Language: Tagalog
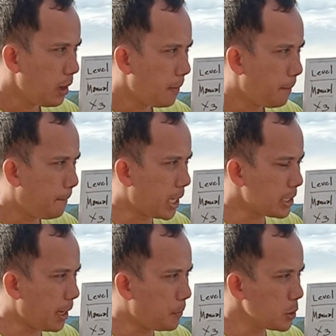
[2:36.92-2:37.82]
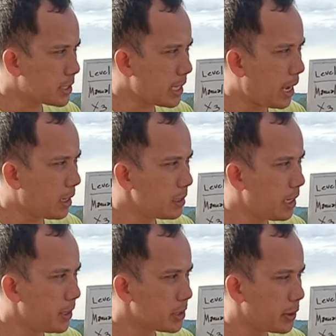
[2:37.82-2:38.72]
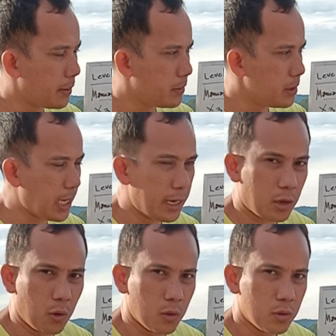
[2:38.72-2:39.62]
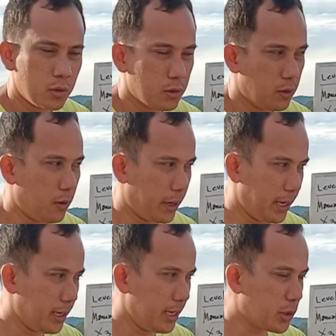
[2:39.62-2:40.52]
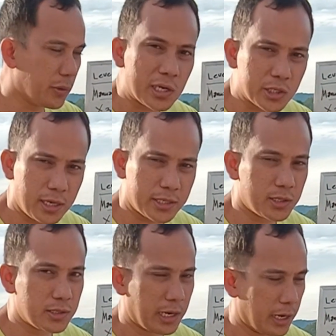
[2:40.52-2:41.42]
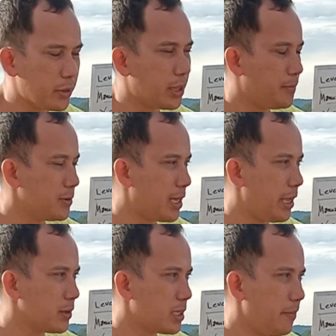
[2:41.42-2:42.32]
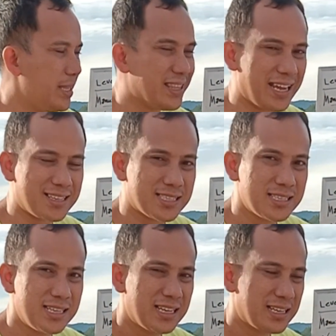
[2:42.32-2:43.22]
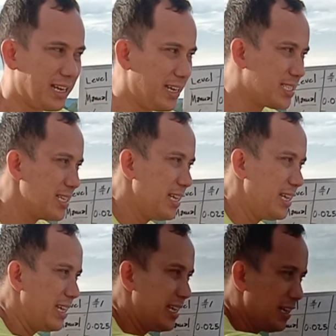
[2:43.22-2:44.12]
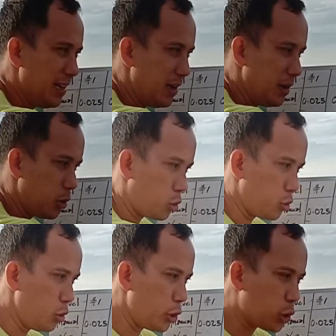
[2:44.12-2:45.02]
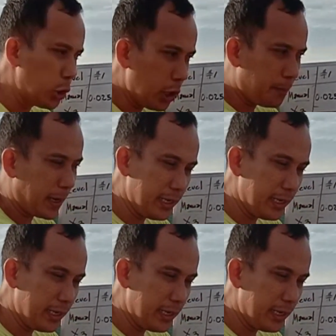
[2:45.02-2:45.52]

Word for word: pagkatapos ng level 12, sana ko. Okay guys, congratulations, graduate na po tayo sa Mitrex. Guys, tuloy-tuloy pa rin